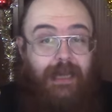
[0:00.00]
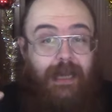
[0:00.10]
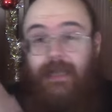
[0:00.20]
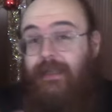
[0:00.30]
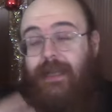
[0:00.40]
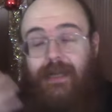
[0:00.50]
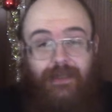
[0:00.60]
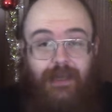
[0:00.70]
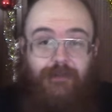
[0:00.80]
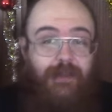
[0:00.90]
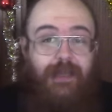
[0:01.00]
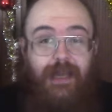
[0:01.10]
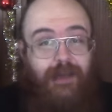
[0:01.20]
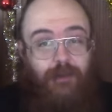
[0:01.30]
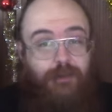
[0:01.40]
Andate a
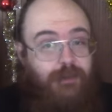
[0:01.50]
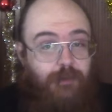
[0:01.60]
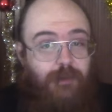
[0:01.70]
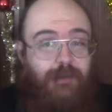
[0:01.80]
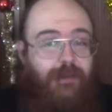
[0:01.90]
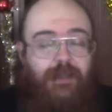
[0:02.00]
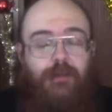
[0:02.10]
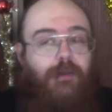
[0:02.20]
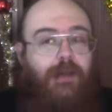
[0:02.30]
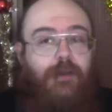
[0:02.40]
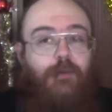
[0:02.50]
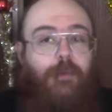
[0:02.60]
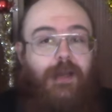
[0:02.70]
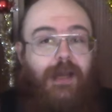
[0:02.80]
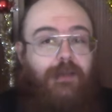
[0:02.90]
vederlo se non l'avete ancora
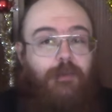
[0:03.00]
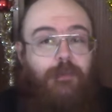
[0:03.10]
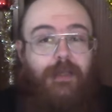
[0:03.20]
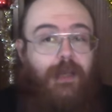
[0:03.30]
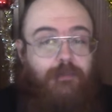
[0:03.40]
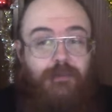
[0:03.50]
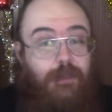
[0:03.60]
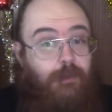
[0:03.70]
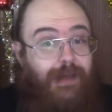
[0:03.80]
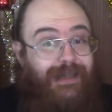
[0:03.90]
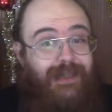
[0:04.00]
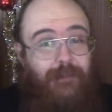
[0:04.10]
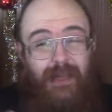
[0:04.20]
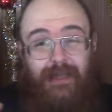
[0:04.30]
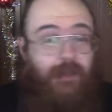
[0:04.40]
recuperato, perché se no
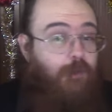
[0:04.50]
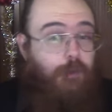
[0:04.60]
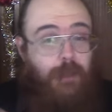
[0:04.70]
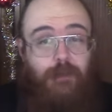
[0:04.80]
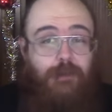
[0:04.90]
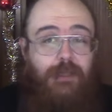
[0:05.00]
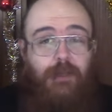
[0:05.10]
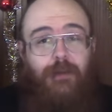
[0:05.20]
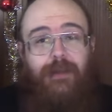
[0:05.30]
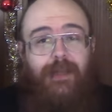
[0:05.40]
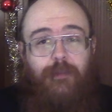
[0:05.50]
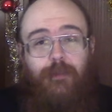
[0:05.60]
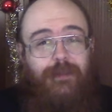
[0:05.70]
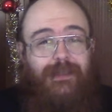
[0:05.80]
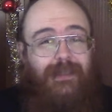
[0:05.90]
altrimenti alcune cose di quelle che diremo
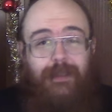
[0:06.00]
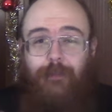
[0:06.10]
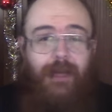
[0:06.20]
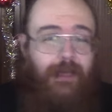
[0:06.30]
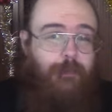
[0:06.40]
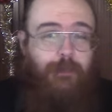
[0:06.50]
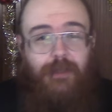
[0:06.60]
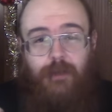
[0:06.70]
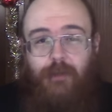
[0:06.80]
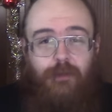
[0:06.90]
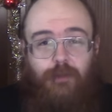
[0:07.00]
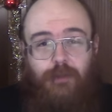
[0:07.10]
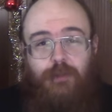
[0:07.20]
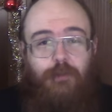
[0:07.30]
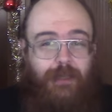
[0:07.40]
questa settimana potrebbero non
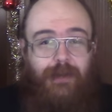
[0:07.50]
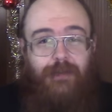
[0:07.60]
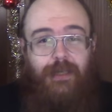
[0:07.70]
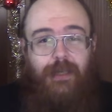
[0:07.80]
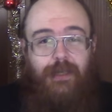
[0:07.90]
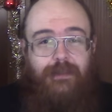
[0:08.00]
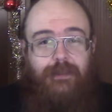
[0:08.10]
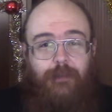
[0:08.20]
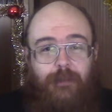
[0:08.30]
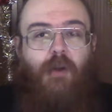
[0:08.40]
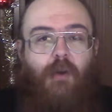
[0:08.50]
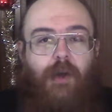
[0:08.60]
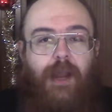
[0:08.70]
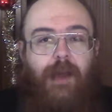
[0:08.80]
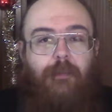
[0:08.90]
risultarvi chiarissime.
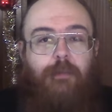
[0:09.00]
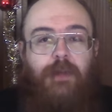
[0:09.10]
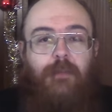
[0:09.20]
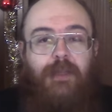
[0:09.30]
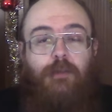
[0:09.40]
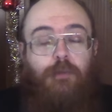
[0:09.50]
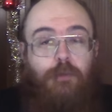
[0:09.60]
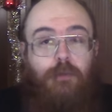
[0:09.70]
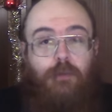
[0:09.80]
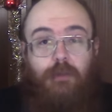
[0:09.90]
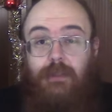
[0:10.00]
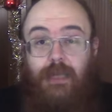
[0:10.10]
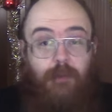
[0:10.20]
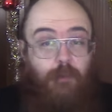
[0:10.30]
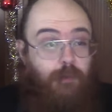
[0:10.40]
Ora, prima di tutto
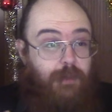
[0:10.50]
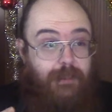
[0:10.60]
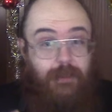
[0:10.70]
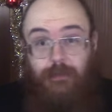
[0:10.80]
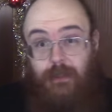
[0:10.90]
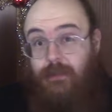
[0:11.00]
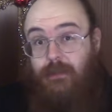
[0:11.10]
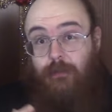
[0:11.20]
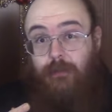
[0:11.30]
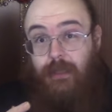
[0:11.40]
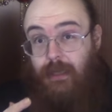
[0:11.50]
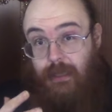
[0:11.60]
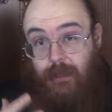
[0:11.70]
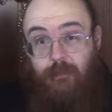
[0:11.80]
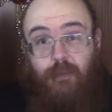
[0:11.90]
diamo una definizione
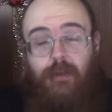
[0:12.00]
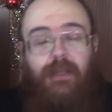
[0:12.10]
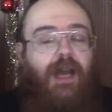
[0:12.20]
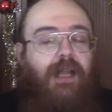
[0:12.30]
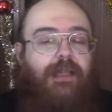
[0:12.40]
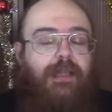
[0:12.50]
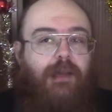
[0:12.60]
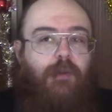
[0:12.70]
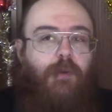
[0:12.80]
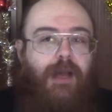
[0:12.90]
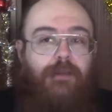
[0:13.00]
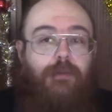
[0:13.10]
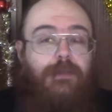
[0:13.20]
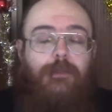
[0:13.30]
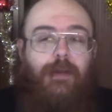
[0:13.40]
importante.
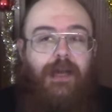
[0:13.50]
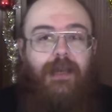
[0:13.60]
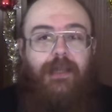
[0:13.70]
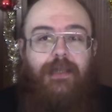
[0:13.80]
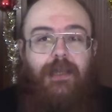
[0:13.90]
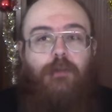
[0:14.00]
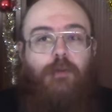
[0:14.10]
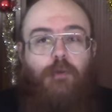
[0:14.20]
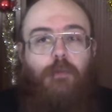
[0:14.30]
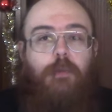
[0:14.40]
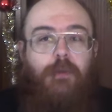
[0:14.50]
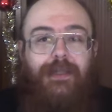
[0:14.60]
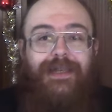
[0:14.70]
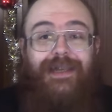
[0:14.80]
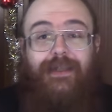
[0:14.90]
Quando si parla del gruppo
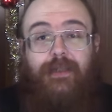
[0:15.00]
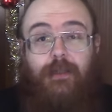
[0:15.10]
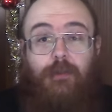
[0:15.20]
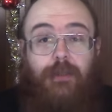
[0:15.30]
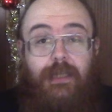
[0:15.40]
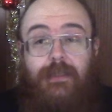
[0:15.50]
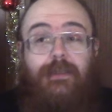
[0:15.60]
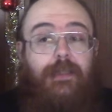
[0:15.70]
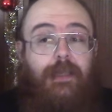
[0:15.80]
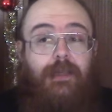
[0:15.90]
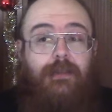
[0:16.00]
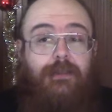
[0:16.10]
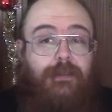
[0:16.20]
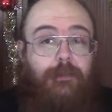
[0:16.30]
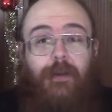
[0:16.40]
degli antagonisti
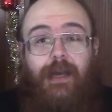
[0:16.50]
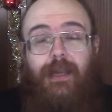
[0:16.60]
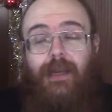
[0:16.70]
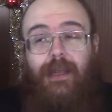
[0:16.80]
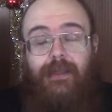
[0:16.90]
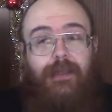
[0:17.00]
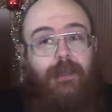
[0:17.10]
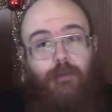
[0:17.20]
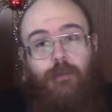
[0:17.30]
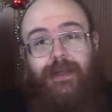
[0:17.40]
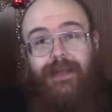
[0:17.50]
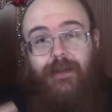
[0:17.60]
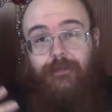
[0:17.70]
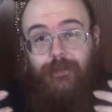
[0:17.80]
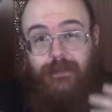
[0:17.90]
si parla di
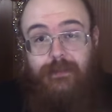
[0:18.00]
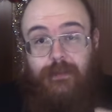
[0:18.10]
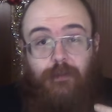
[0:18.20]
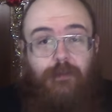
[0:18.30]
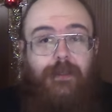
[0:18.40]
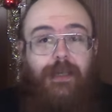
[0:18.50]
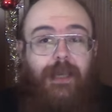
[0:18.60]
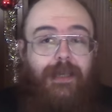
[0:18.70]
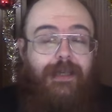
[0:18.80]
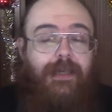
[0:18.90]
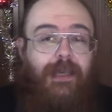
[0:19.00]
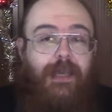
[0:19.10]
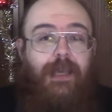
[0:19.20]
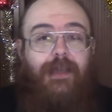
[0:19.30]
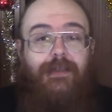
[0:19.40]
quella fazione
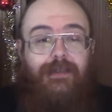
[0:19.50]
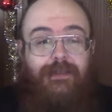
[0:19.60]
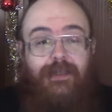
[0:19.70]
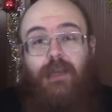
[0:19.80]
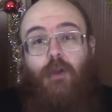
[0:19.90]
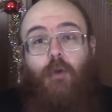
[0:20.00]
che si